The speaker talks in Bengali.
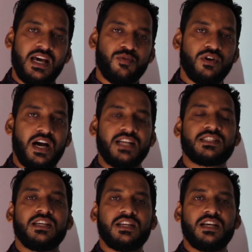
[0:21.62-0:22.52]
এবং
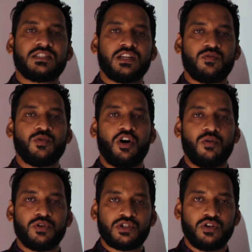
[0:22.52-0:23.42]
আজকের ক্লাসটা তোমরা
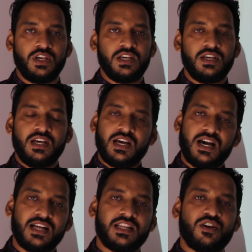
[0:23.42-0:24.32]
অবশ্যই
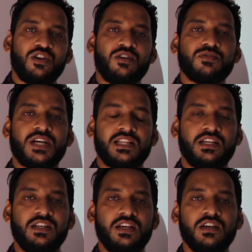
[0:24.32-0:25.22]
খাতা কলম
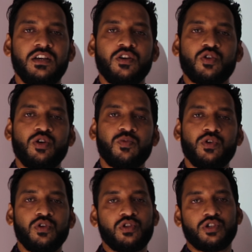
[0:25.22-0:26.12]
সাথে নিয়ে খুব
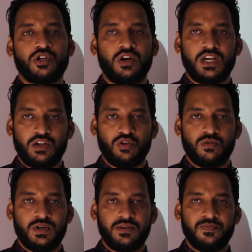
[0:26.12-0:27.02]
গুরুত্ব সহকারে
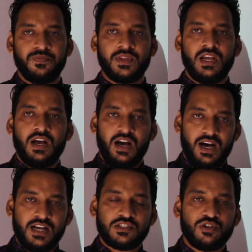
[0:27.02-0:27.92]
করবে
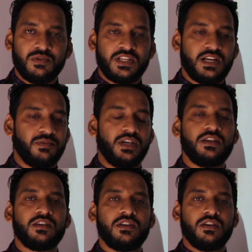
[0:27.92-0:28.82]
আজ তোমাদের আমি
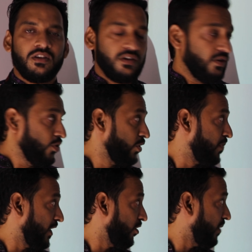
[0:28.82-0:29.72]

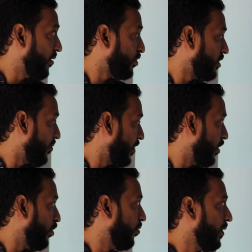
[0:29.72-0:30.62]
উৎপাদন
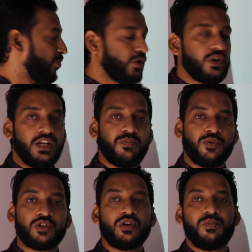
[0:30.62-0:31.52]
ব্যবস্থাপনা ও বিপণনের
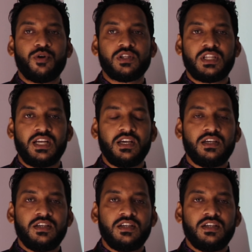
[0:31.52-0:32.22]
প্রথম পত্রে